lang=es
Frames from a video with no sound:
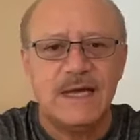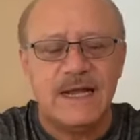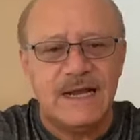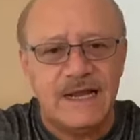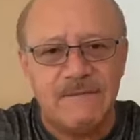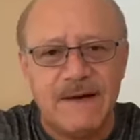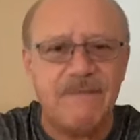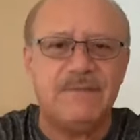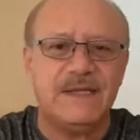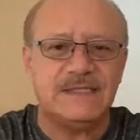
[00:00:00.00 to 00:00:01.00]

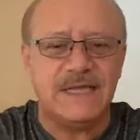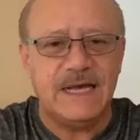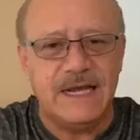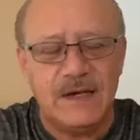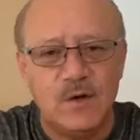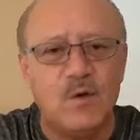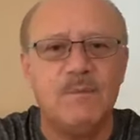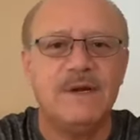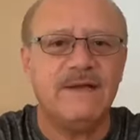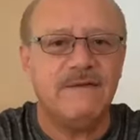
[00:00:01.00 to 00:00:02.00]
levántese en el
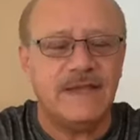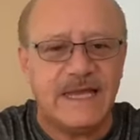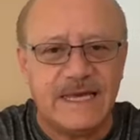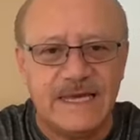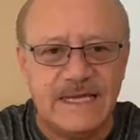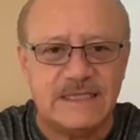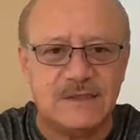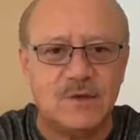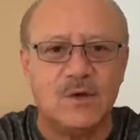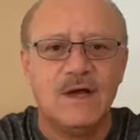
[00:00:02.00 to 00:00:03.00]
nombre de
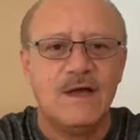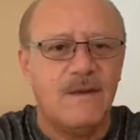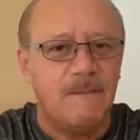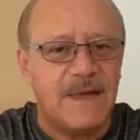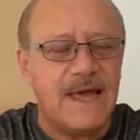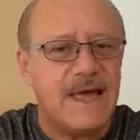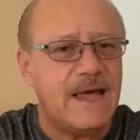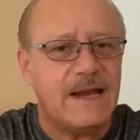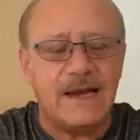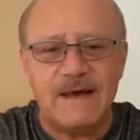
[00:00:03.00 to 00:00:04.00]
Cristo.
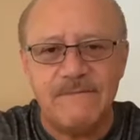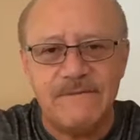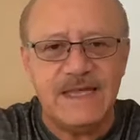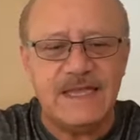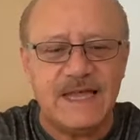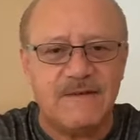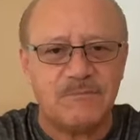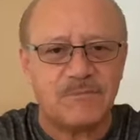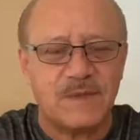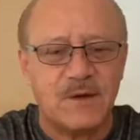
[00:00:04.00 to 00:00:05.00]
Vea la
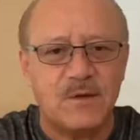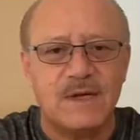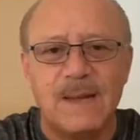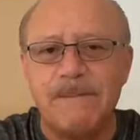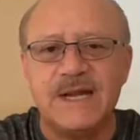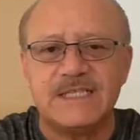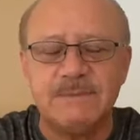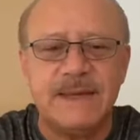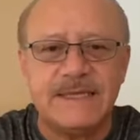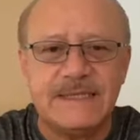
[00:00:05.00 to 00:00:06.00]
vida con la
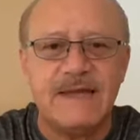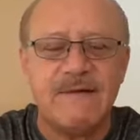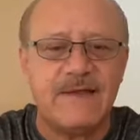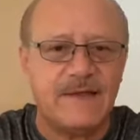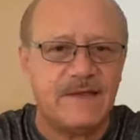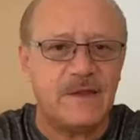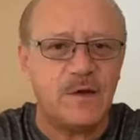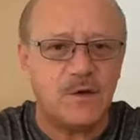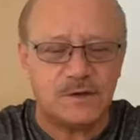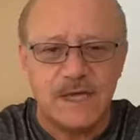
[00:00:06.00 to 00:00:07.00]
perspectiva de
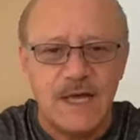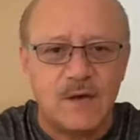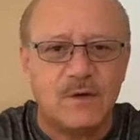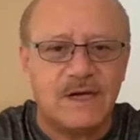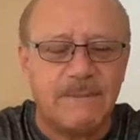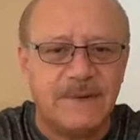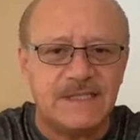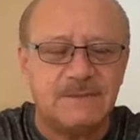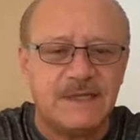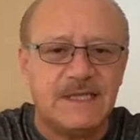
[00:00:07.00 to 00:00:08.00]
Dios, con la
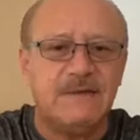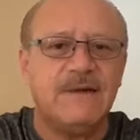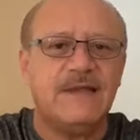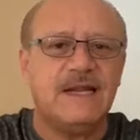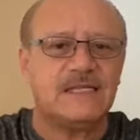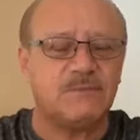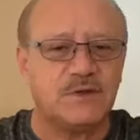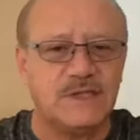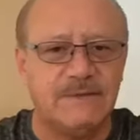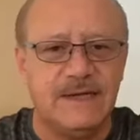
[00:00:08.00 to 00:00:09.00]
perspectiva de las
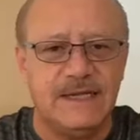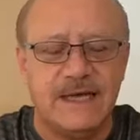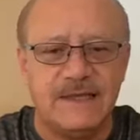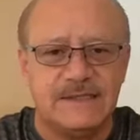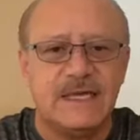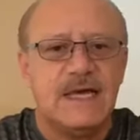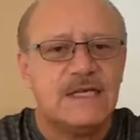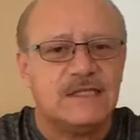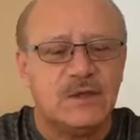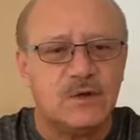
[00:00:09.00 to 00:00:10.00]
posibilidades.
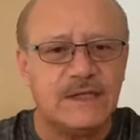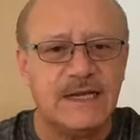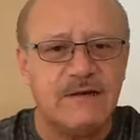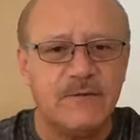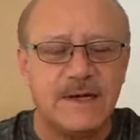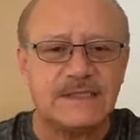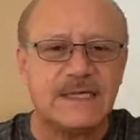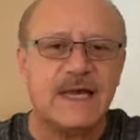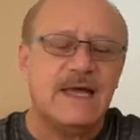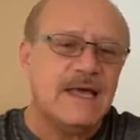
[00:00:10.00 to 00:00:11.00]
Si no tiene
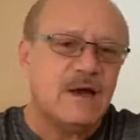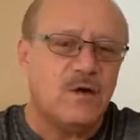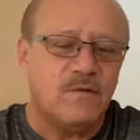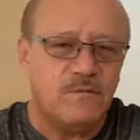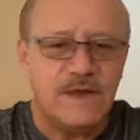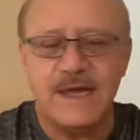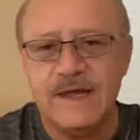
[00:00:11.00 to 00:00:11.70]
fuerza, confíe